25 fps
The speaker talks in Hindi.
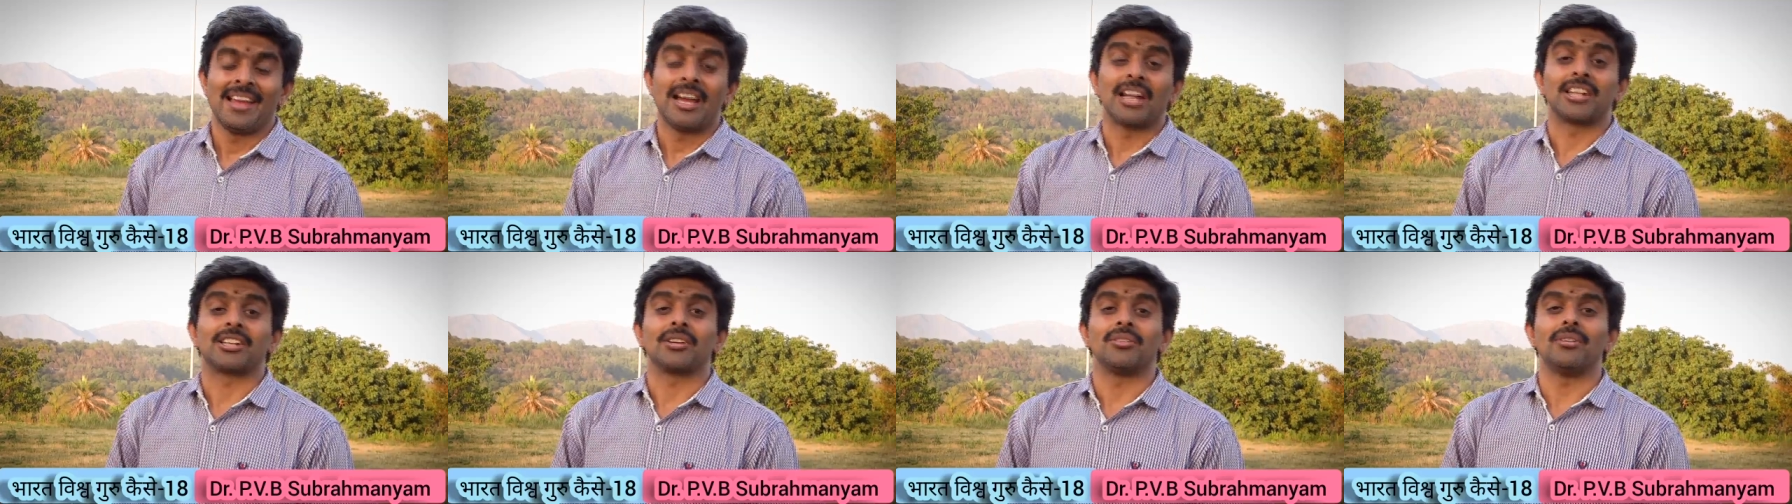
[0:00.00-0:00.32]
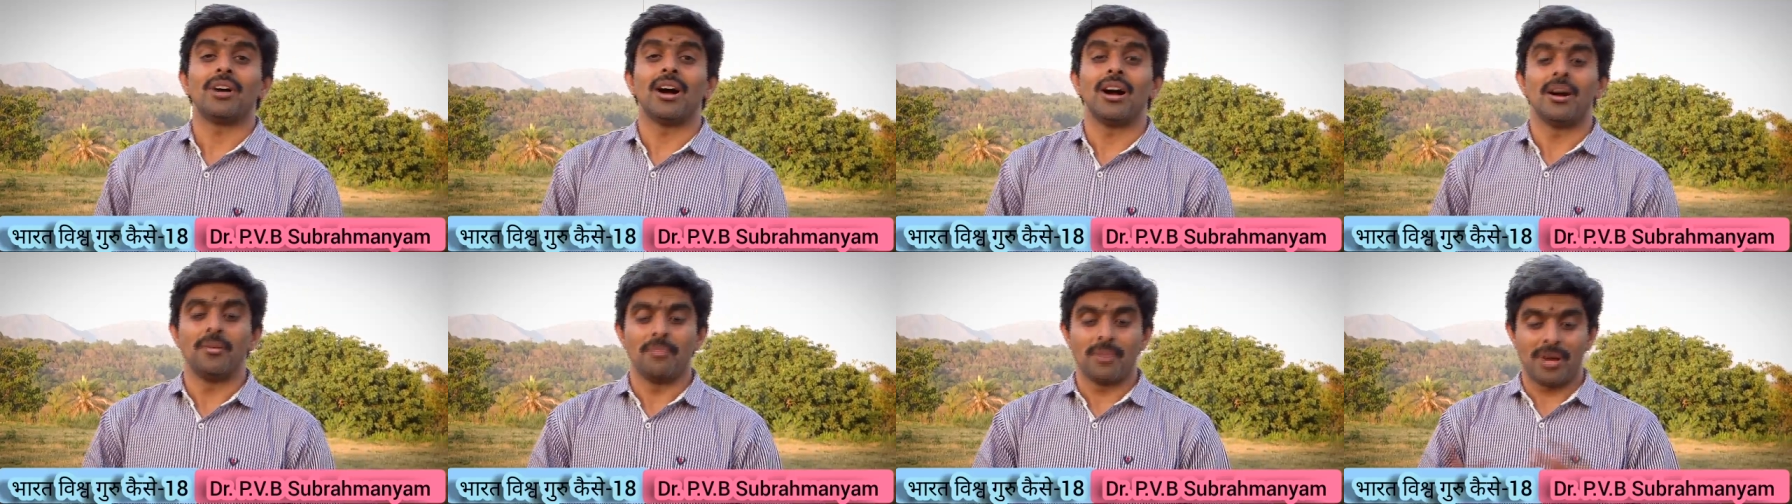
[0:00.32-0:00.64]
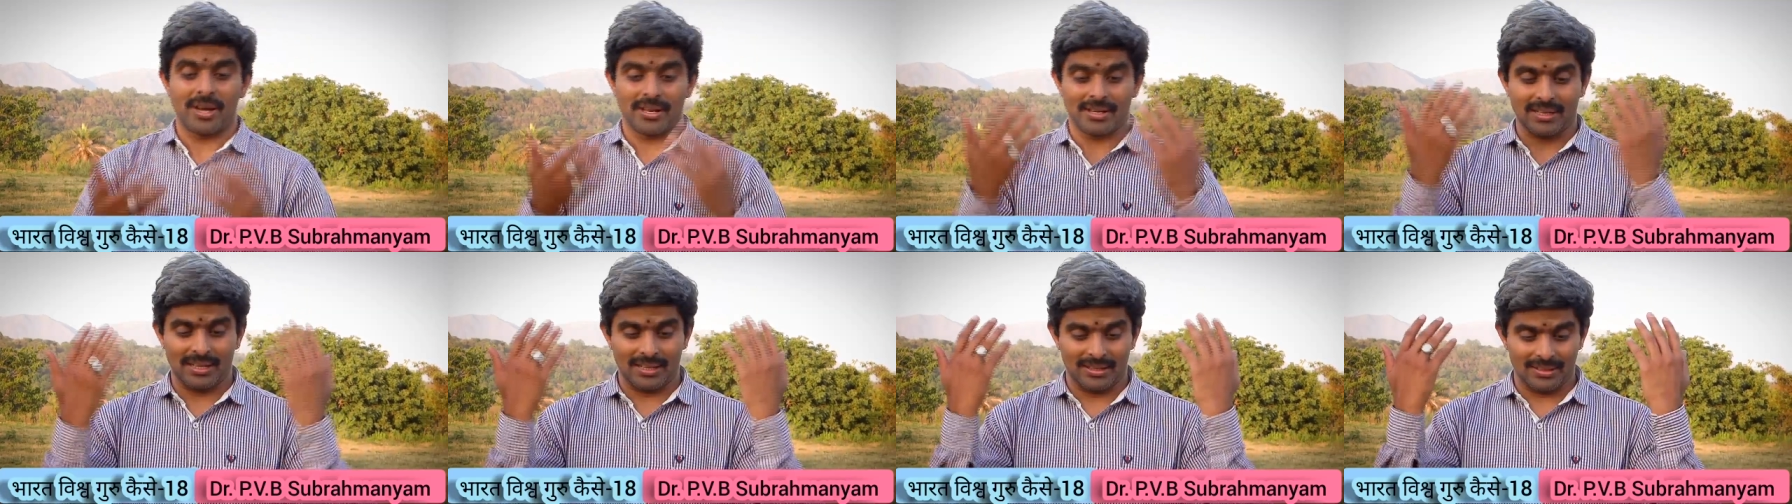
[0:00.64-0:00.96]
अथवा
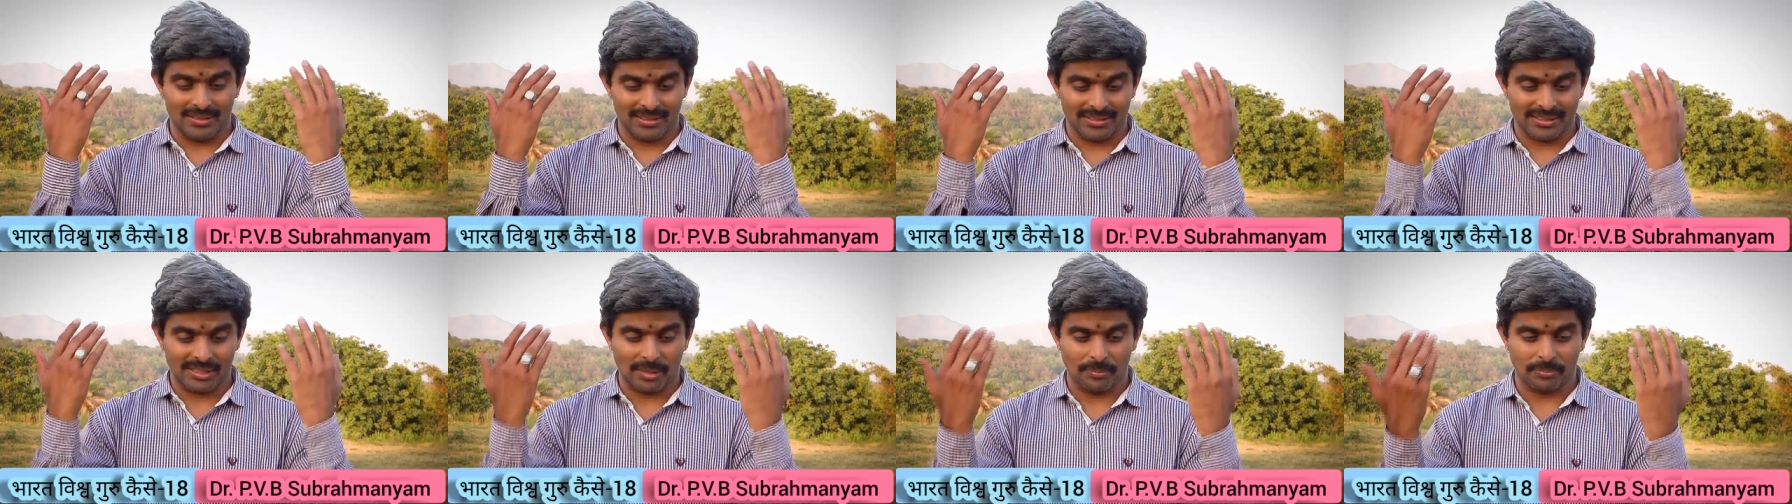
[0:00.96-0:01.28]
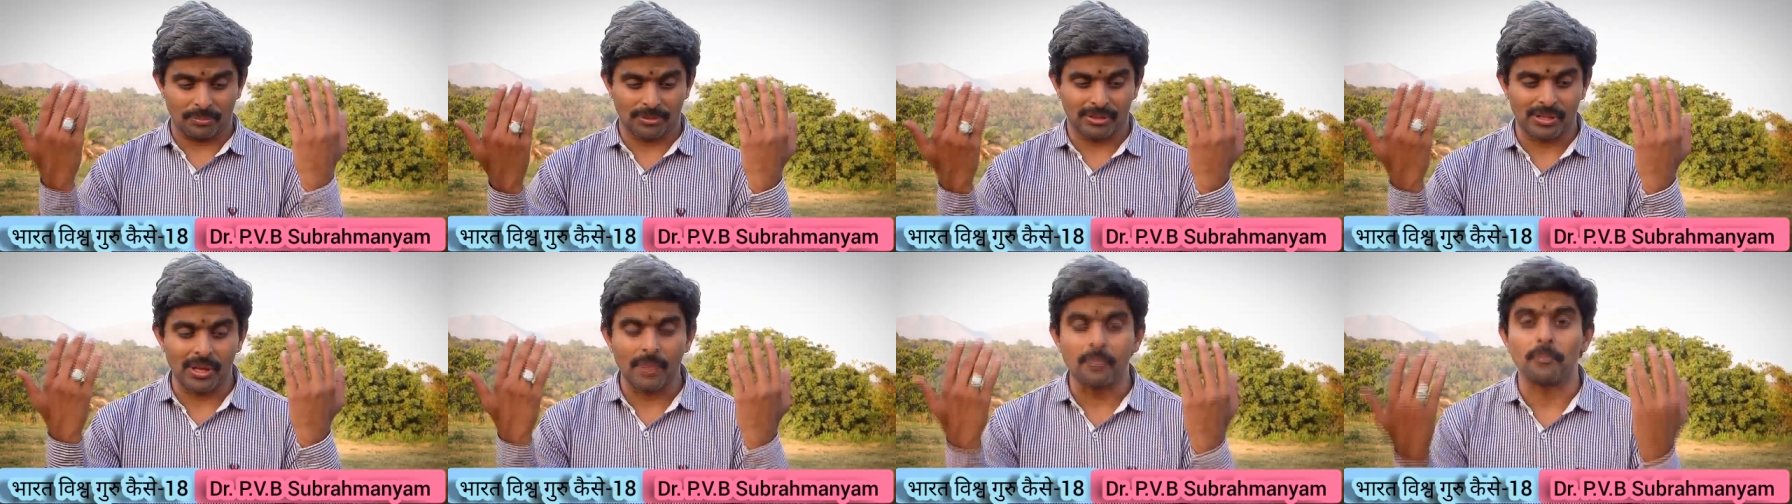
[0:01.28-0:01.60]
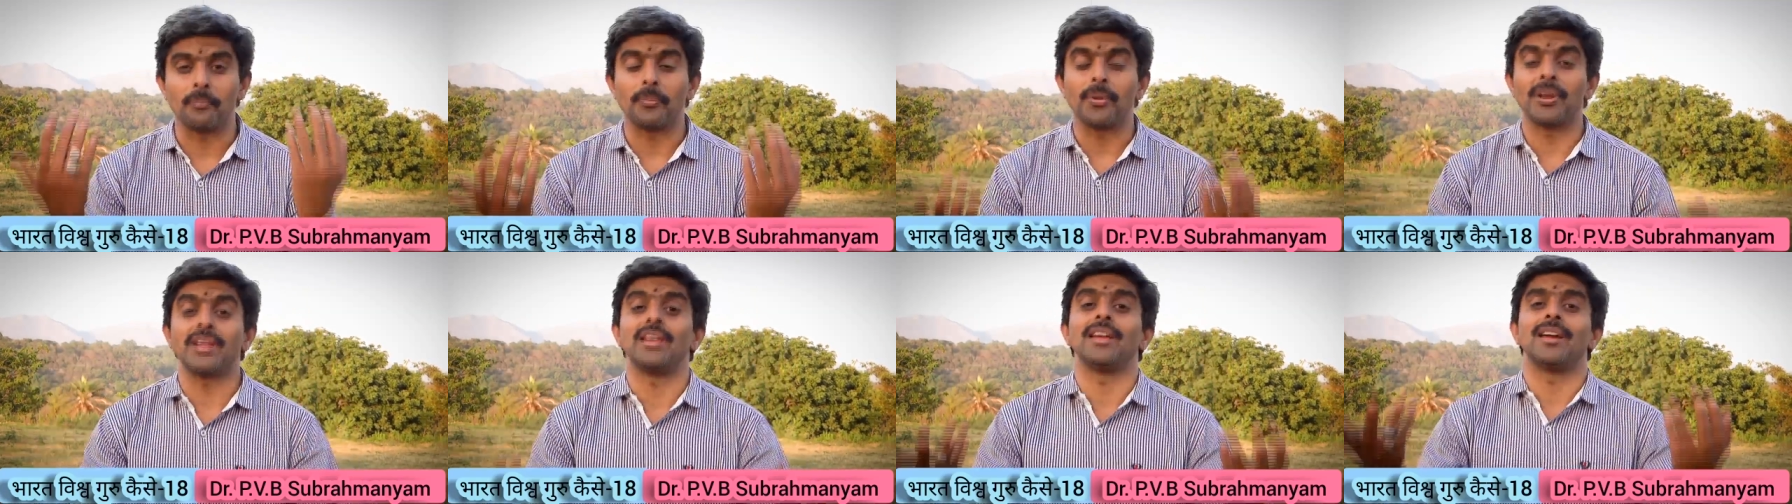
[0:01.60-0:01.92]
हमारे सबसे
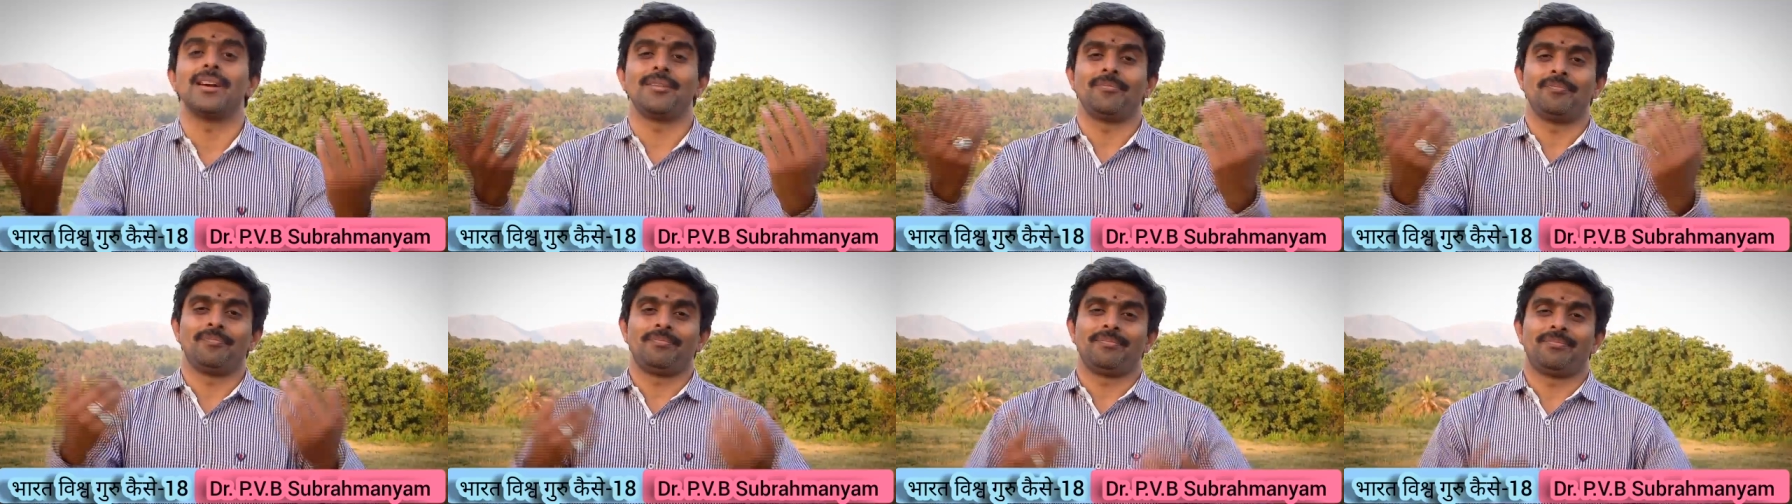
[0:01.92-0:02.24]
प्रिय